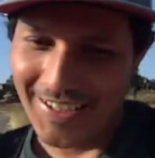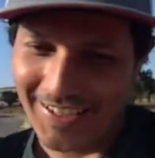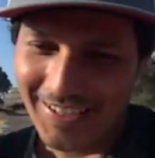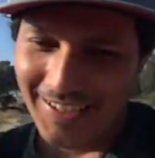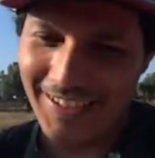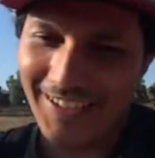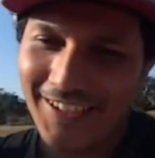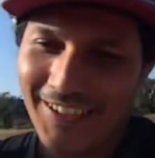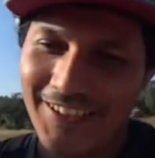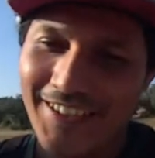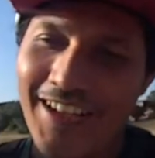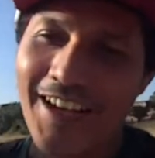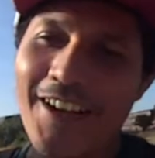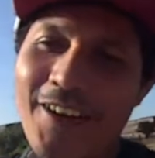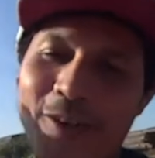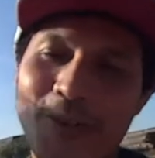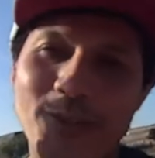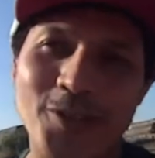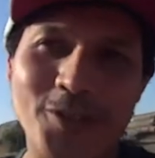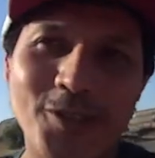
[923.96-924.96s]
Y ya
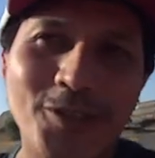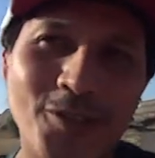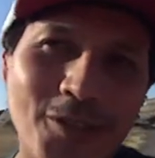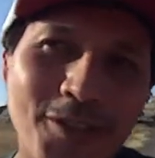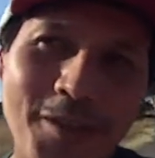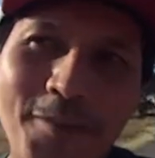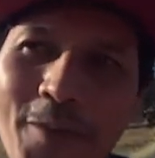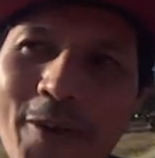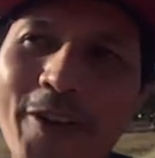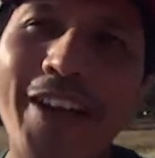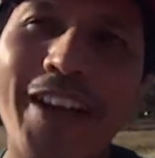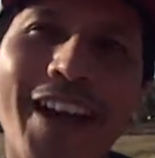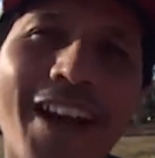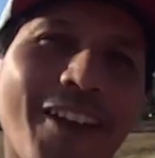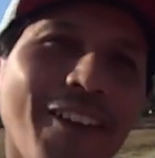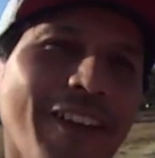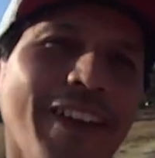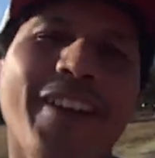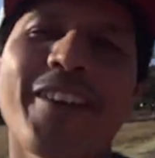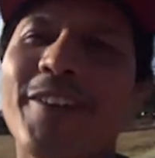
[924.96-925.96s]
cuando nosotros hemos
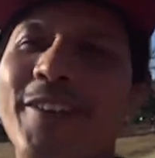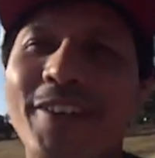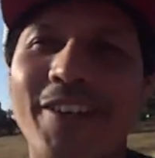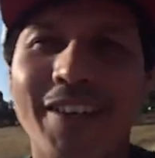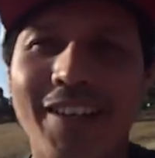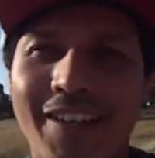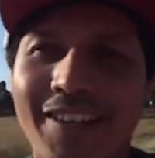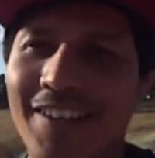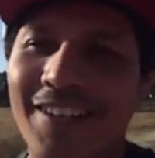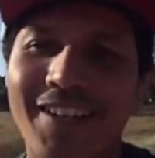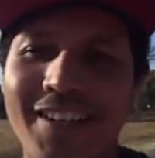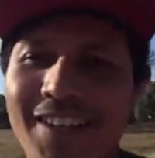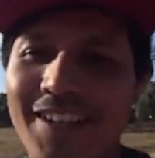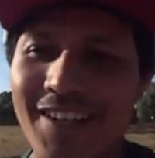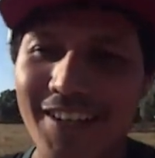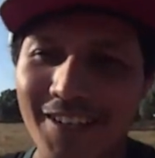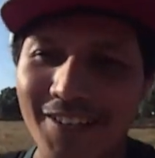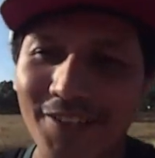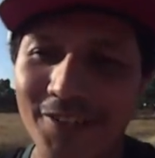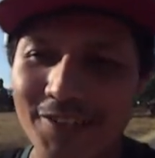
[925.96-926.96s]
llegado ya no,
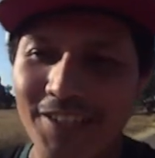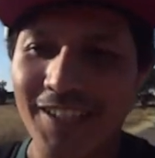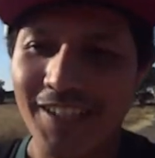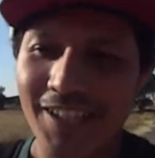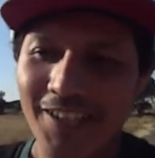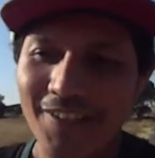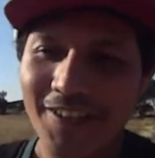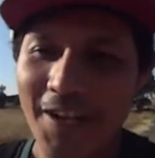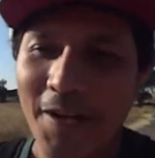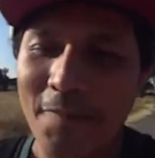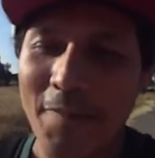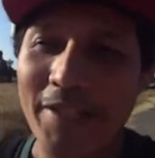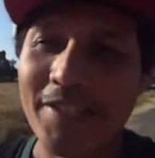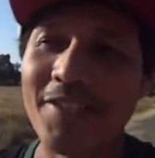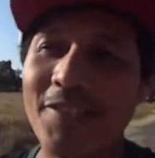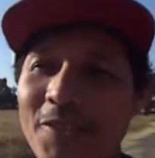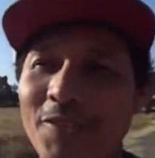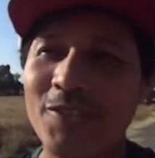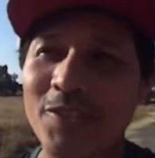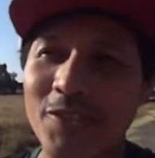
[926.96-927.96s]
nos cerraron el paso
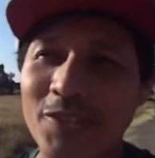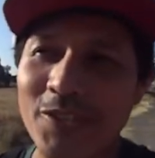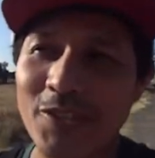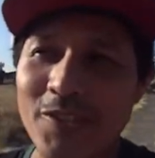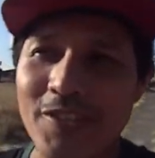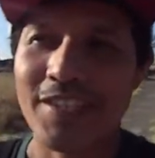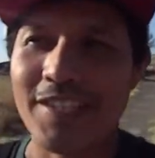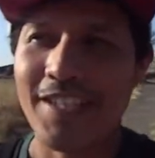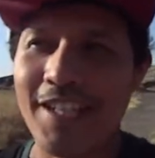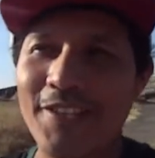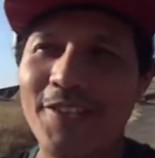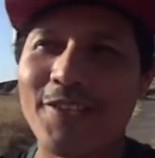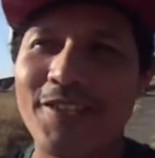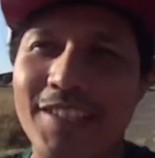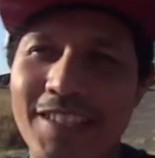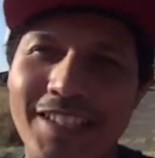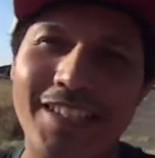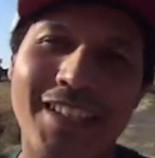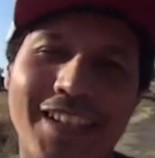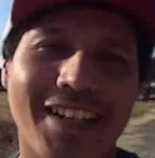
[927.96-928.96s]
a nosotros y ellos
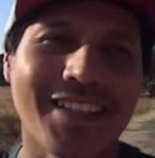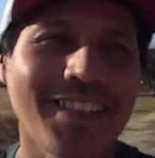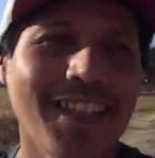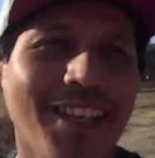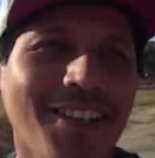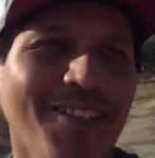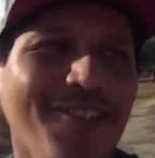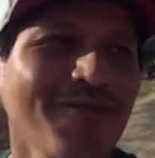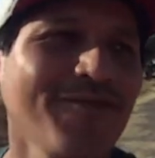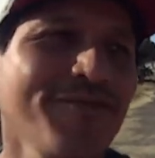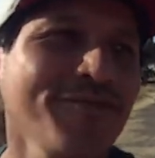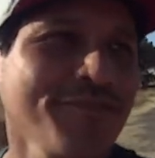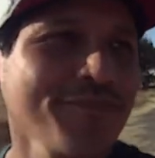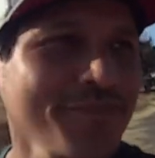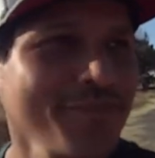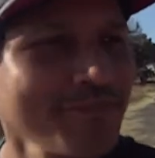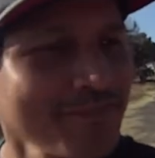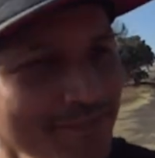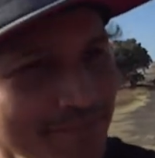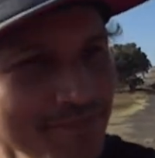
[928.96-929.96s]
sí ingresaron
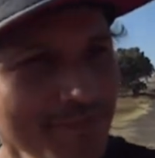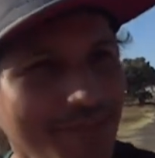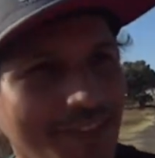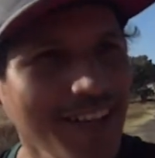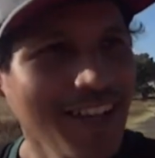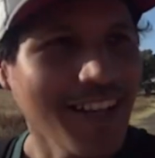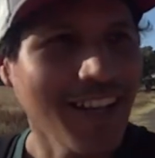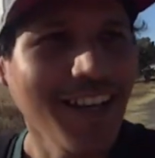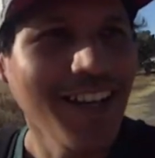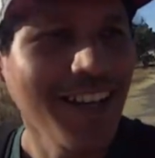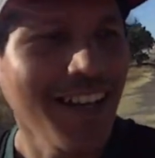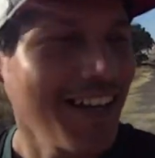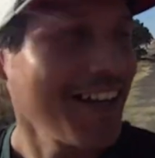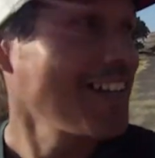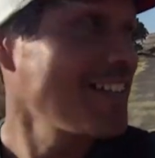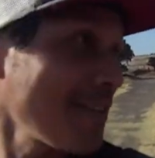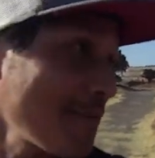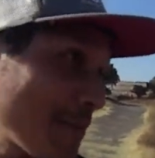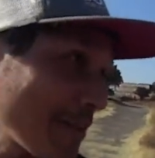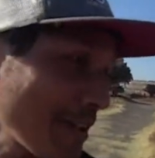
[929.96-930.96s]
a
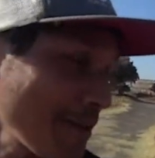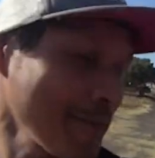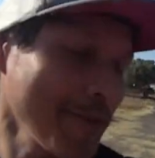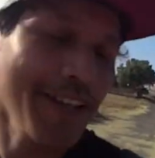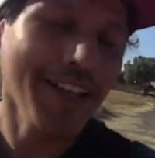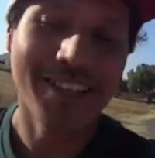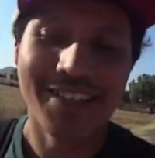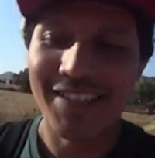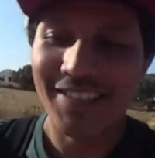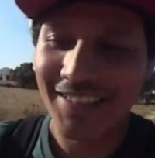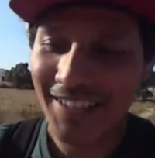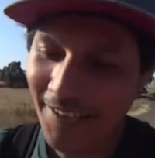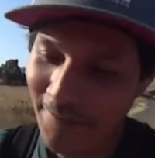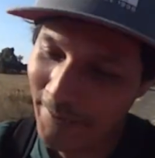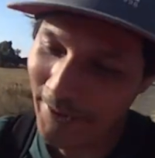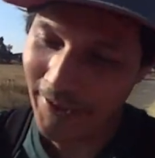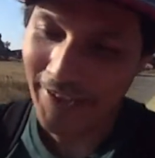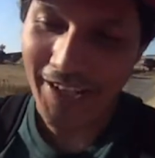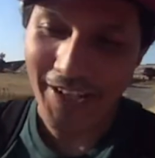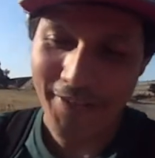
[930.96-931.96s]
esta pirámide de atrás,
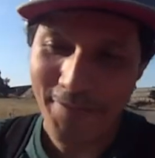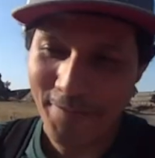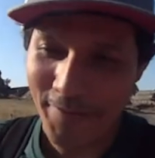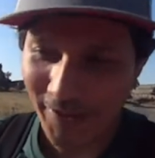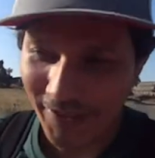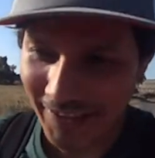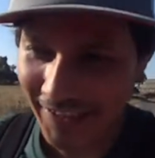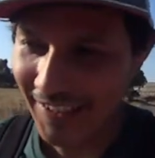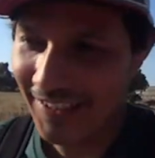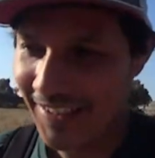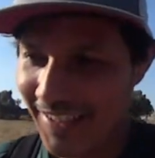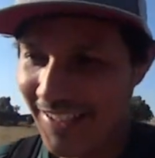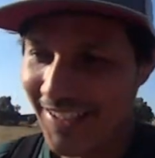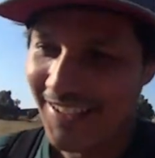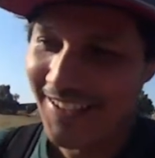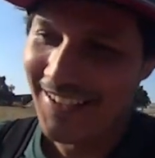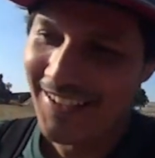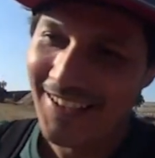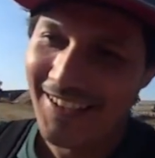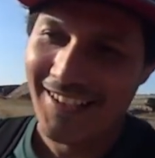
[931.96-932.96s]
pero ya no importa.
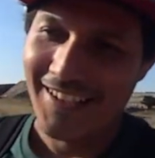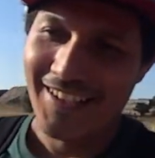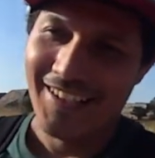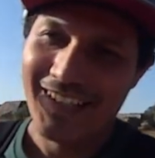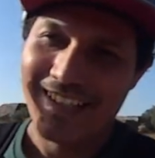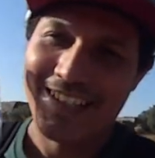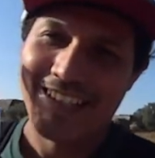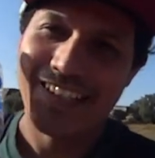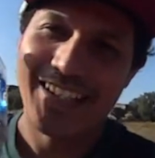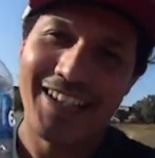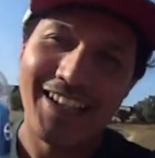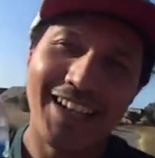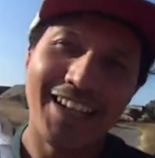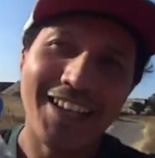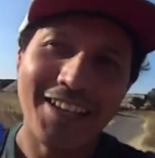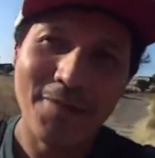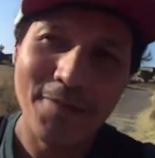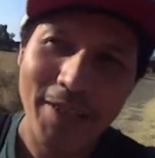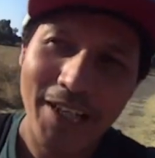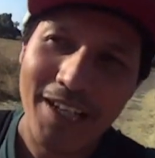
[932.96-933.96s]

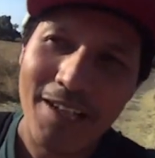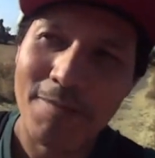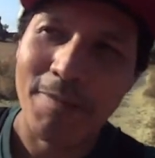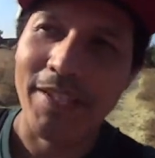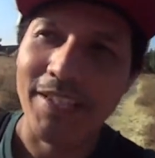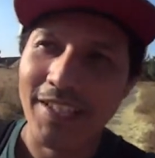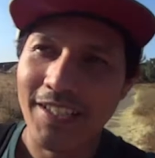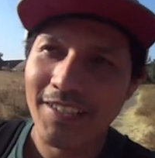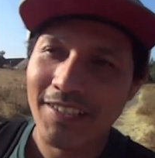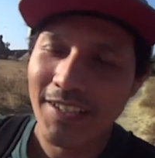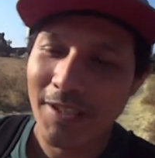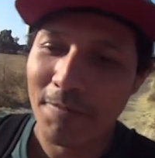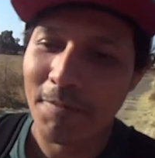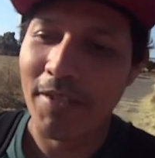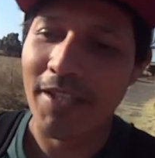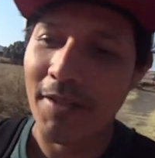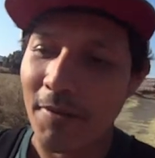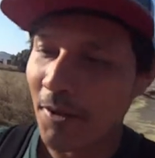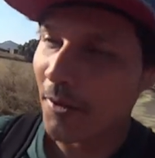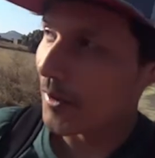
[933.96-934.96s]
Queda un viaje pendiente
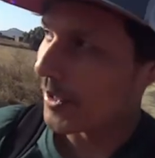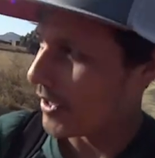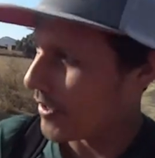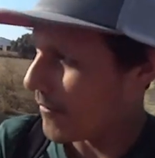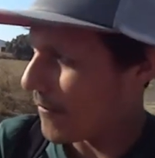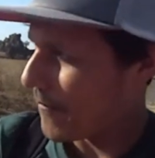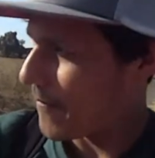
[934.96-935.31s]
para volver.